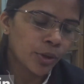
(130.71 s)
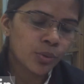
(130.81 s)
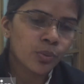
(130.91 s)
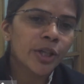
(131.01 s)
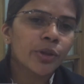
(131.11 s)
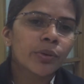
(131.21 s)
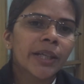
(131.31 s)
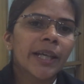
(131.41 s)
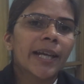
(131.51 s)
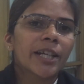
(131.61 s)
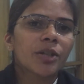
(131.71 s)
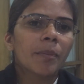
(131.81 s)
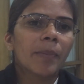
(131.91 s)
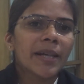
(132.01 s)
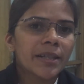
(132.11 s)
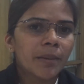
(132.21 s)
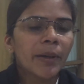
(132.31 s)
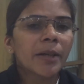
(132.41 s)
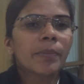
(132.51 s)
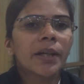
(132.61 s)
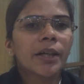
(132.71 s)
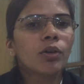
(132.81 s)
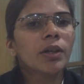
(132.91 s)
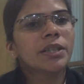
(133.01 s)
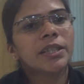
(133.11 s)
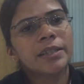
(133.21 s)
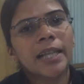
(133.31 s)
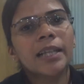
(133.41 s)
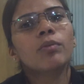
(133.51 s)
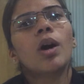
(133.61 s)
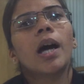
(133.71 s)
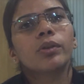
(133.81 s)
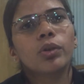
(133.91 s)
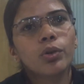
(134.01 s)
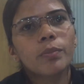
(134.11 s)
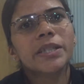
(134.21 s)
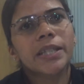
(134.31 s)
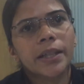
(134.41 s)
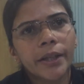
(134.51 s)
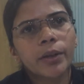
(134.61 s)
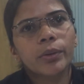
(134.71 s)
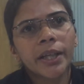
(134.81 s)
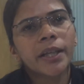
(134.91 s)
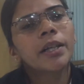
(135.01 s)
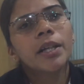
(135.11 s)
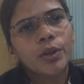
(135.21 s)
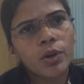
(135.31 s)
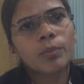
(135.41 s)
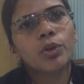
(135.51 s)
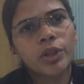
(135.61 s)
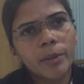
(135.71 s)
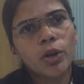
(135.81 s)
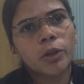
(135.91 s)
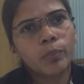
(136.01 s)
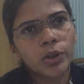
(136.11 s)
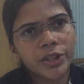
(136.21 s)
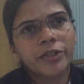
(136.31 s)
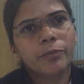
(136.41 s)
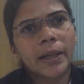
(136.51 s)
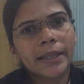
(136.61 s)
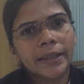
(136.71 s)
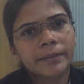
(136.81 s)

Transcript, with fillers: स्टूडेंट यूनियन के इलेक्शन में पार्टिसिपेट भी कर रही हैं और इससे ज़्यादा वो आंदोलनों में सक्रिय हो रही है जो हम लोगों के लिए बहुत पॉजिटिव बात